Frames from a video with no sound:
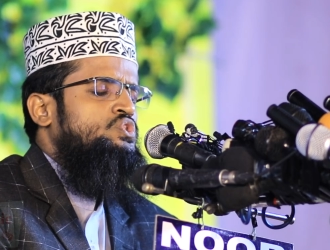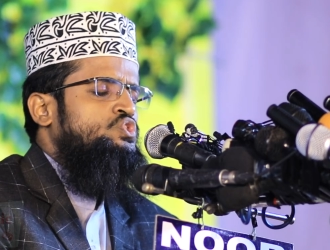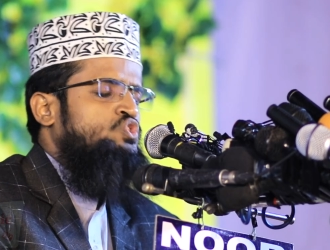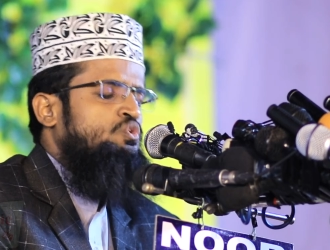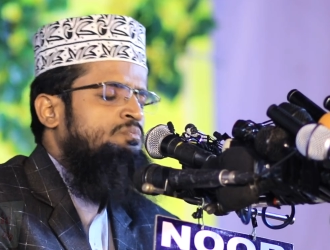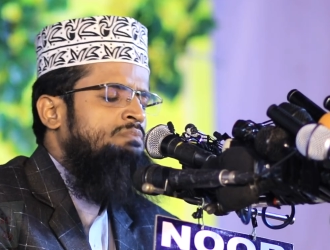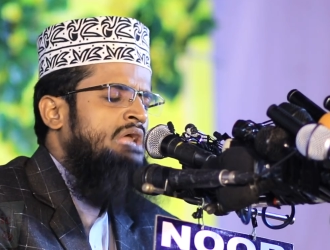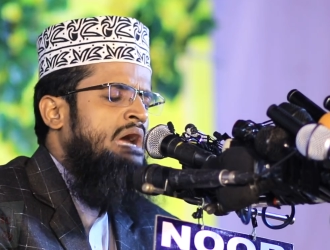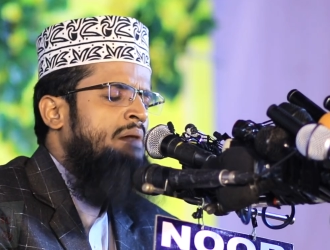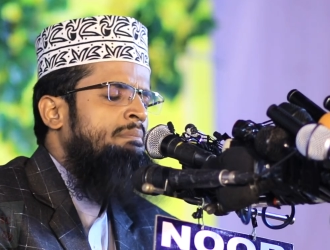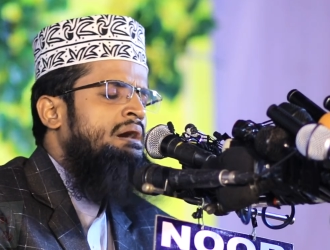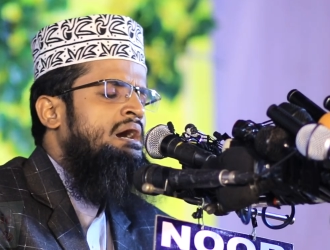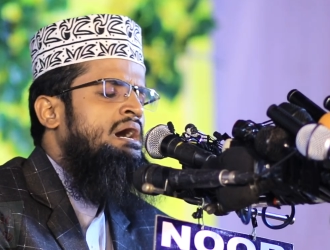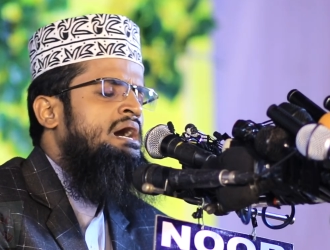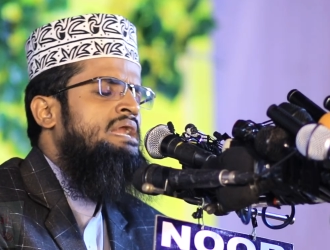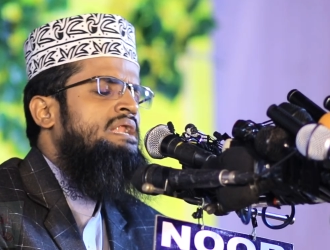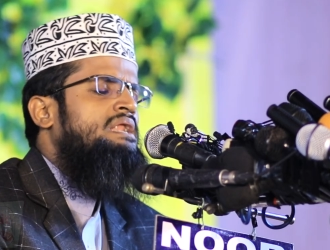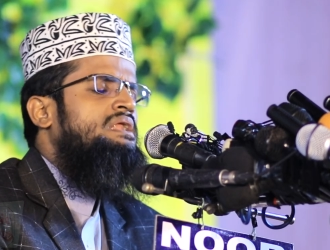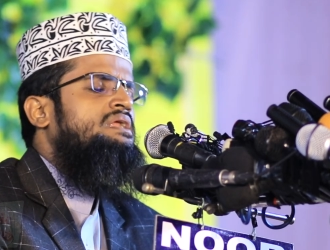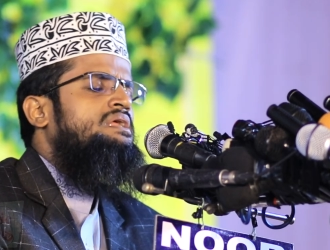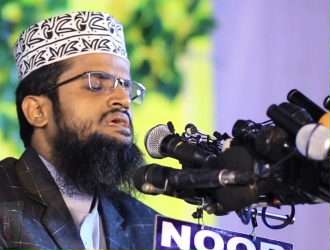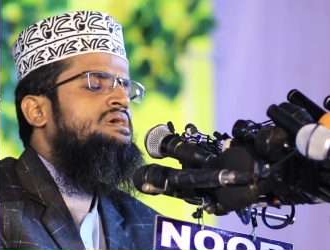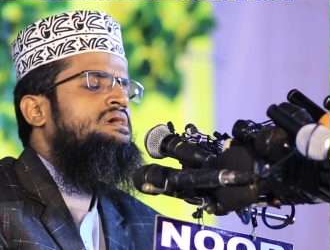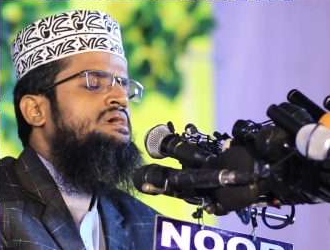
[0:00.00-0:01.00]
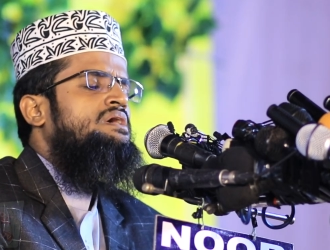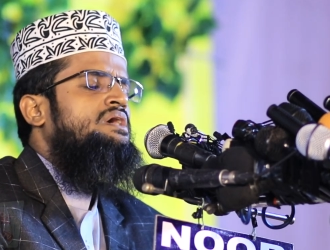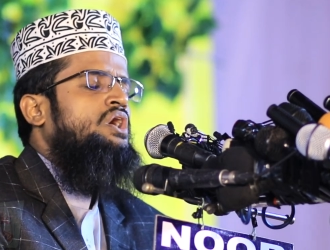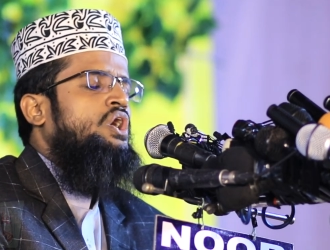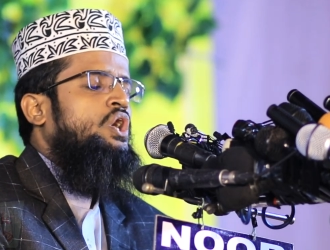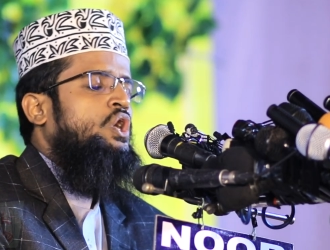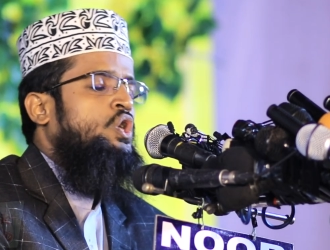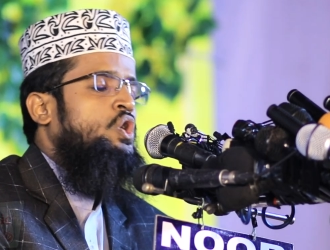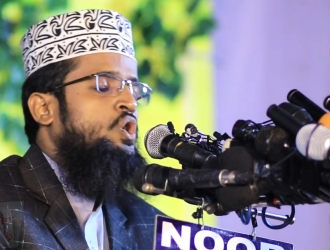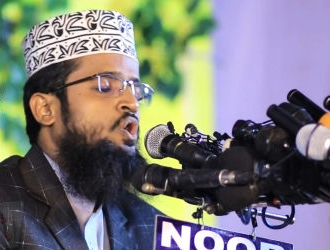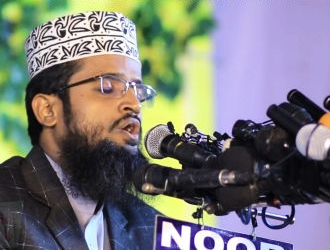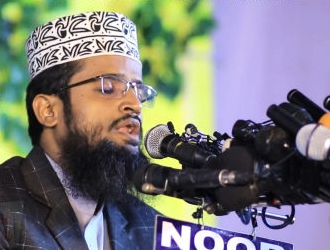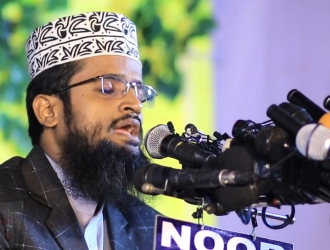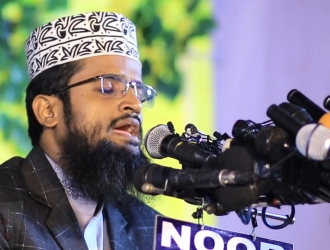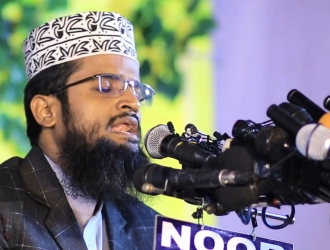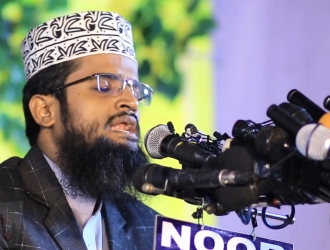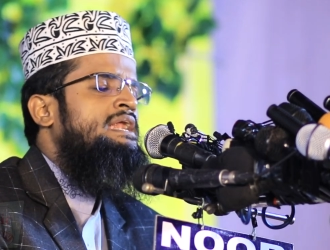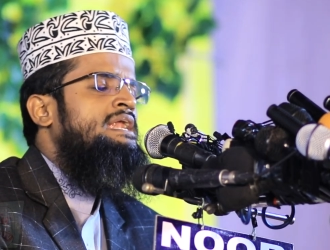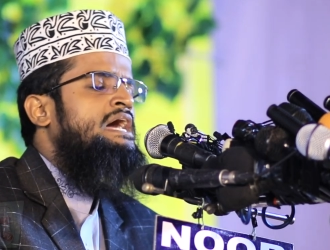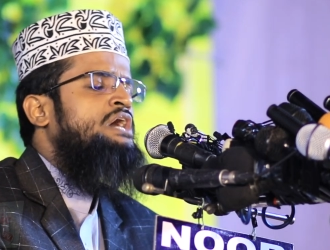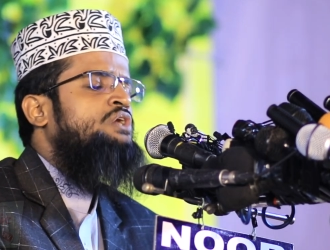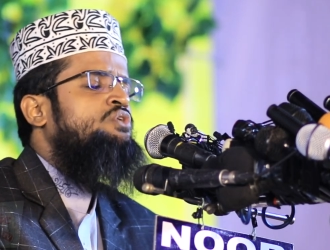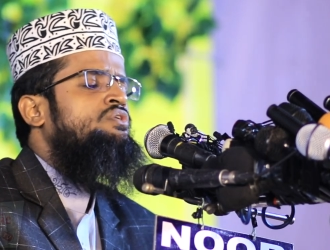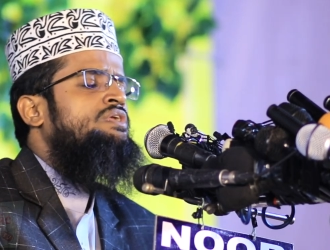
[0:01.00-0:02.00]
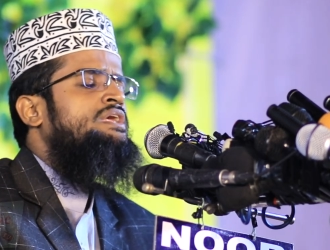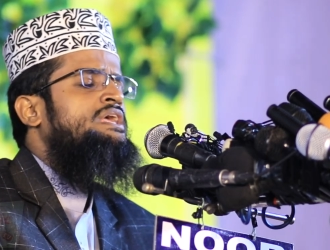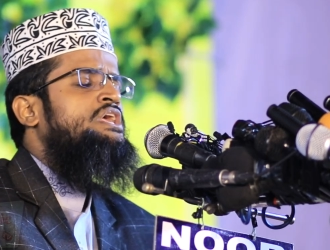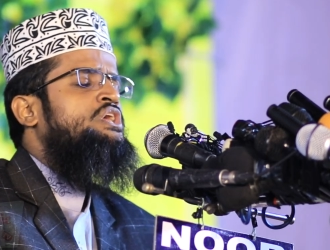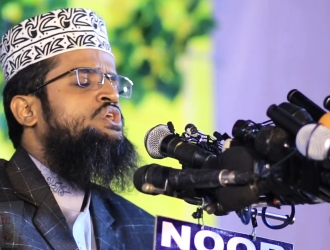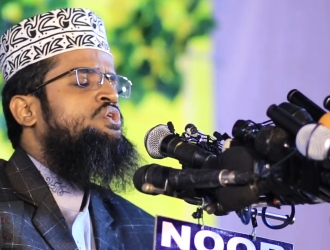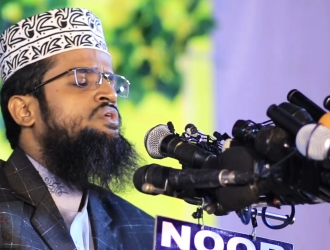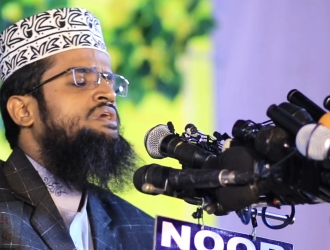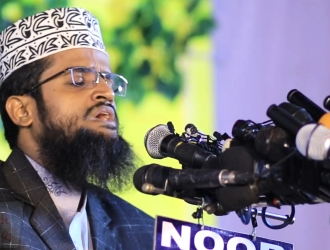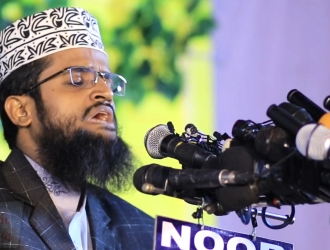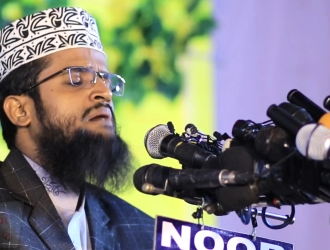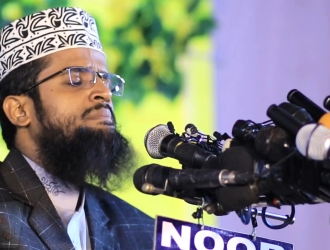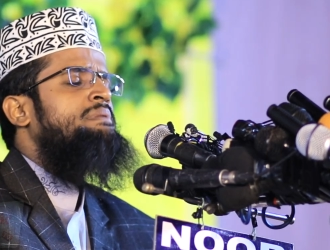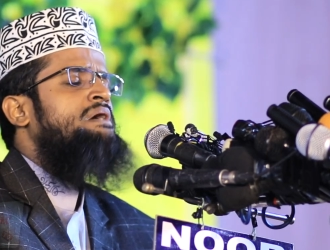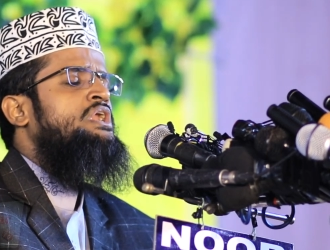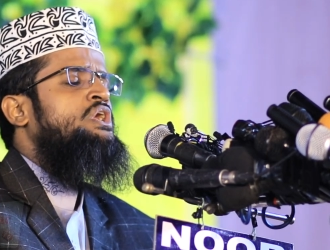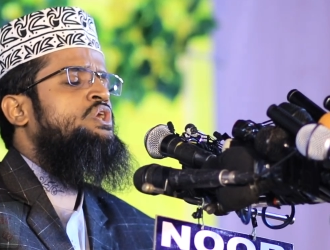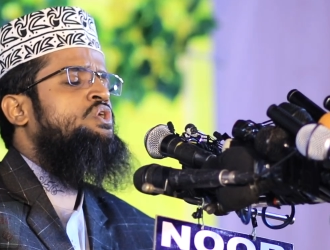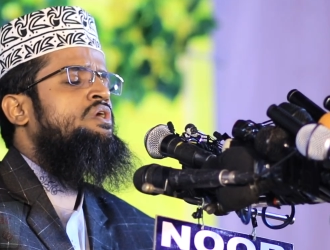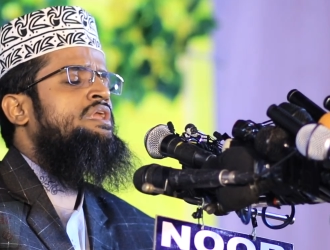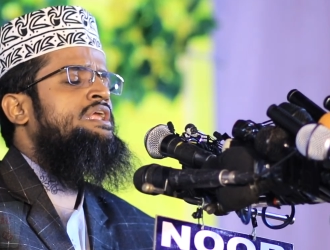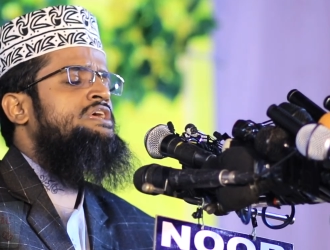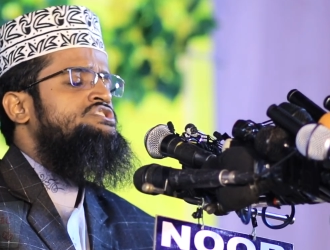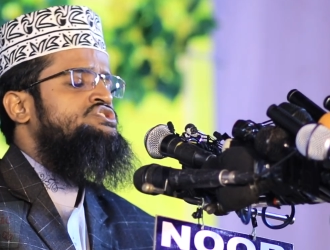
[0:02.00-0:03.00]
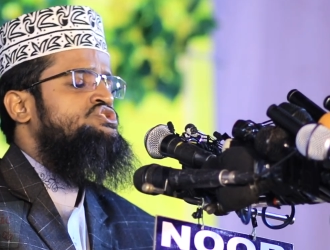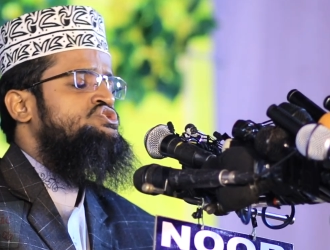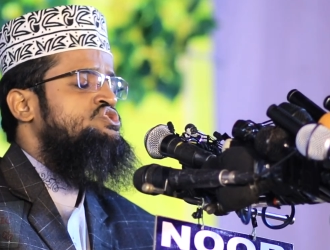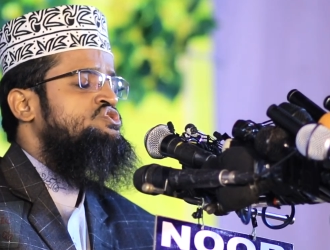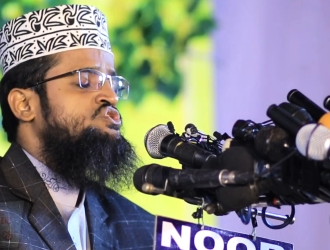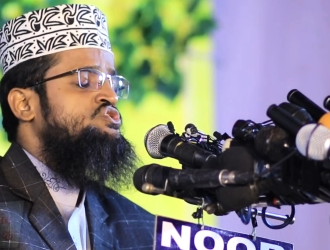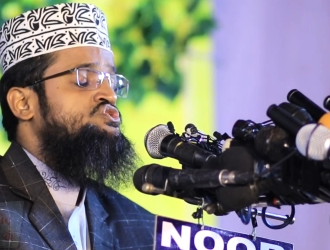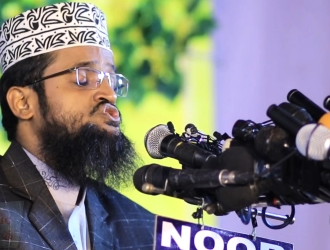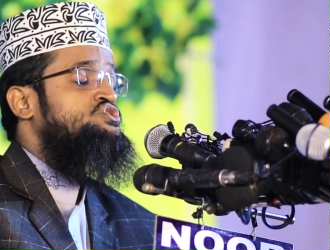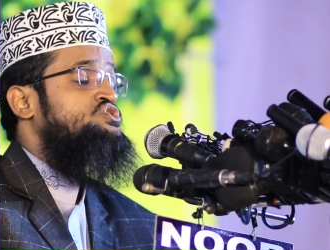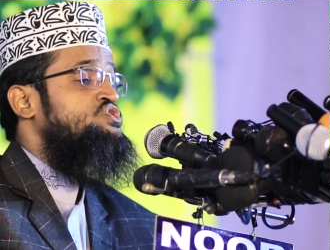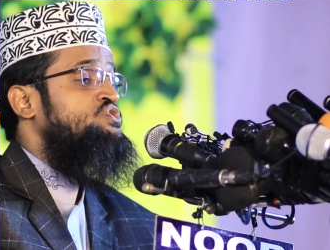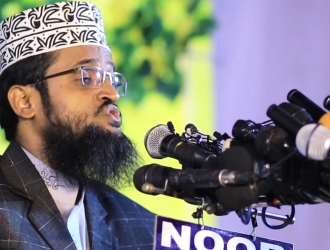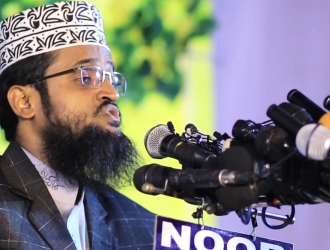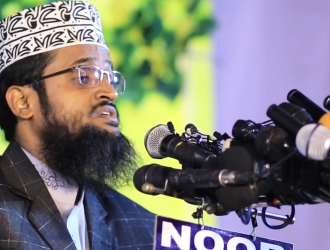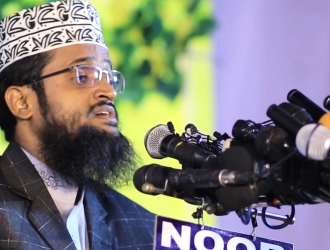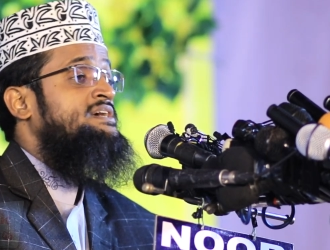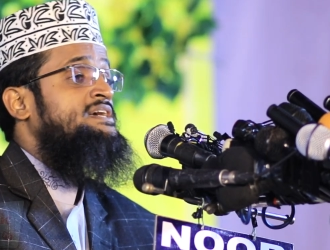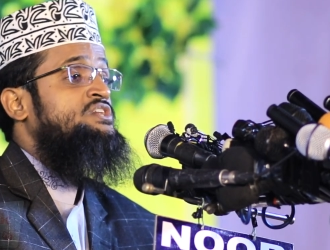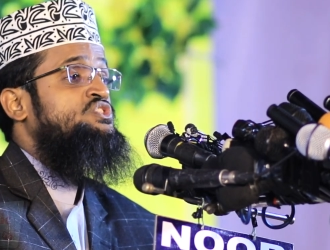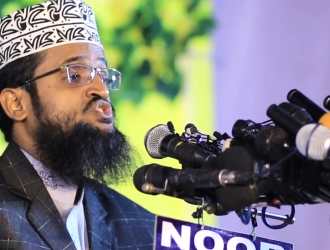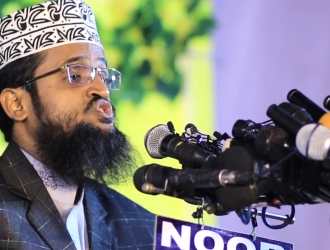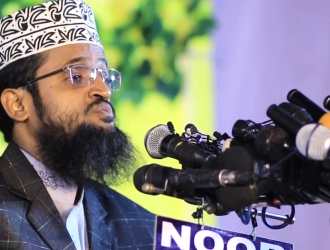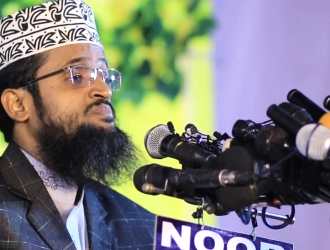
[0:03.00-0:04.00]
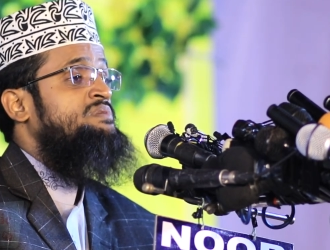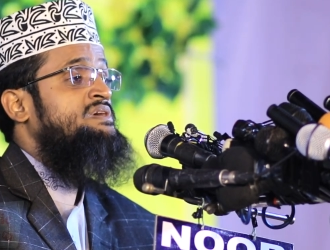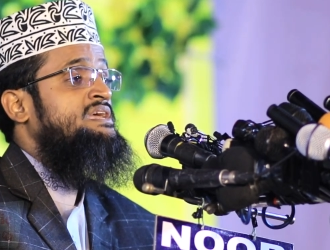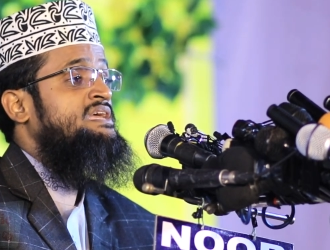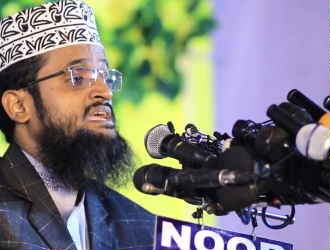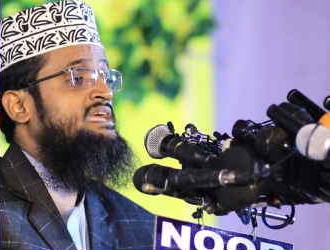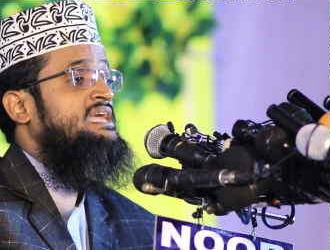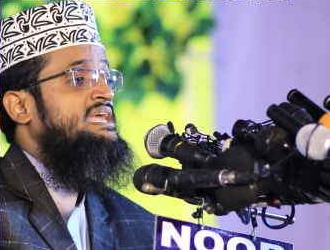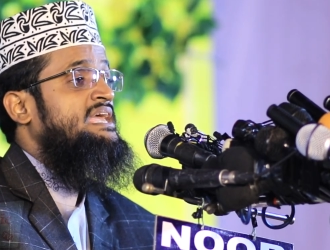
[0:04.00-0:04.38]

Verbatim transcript: তুমি আমার ঘরের নাগরিক হয়ে আমার ঘরের সদস্য হয়ে তুমি